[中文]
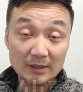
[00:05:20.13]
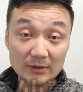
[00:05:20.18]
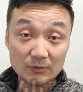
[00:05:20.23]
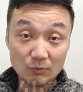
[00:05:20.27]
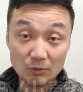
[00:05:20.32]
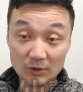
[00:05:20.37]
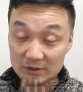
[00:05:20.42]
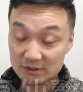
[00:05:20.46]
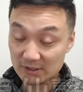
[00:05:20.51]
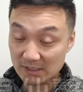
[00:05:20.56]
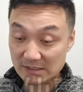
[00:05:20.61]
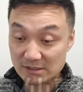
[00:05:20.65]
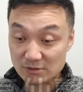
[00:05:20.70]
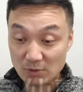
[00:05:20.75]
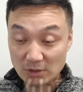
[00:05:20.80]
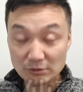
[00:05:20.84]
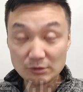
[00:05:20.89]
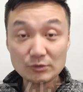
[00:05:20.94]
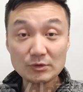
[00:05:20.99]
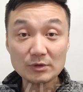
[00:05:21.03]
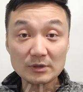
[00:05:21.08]
我是来自
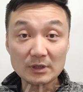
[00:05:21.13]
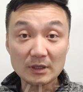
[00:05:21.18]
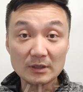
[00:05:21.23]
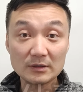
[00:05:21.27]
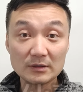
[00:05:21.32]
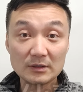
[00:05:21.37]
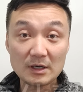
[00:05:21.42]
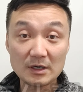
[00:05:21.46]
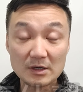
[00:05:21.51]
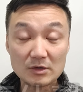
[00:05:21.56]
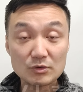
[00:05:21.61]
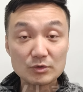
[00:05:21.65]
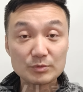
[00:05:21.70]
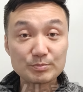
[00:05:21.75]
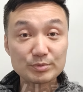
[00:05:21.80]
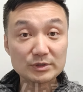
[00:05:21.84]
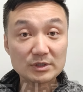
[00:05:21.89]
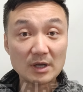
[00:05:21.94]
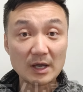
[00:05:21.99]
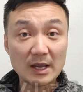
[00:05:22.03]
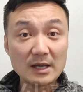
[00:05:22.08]
华盛顿的，那人家就
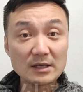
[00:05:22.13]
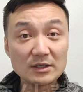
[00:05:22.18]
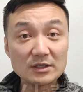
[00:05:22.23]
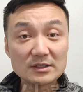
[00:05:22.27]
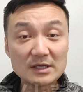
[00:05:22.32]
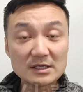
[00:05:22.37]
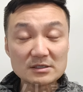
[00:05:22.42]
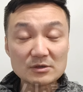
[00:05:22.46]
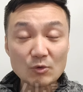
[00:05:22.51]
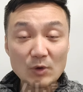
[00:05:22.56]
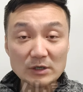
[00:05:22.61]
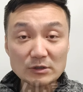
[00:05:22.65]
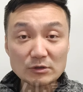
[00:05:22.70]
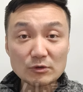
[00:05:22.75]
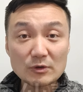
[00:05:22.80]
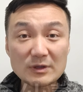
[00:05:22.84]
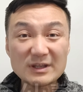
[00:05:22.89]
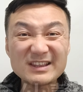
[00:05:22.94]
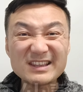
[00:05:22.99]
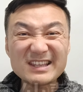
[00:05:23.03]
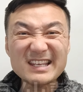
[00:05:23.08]
不知道，哎，你是来自华盛
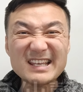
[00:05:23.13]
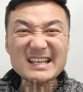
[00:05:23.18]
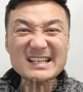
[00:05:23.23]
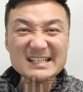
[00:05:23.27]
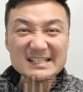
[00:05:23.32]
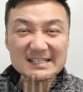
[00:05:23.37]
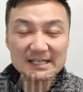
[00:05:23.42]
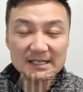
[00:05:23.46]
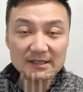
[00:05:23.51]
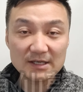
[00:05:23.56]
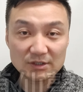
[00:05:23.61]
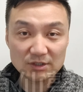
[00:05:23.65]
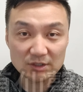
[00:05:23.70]
顿 DC 呢？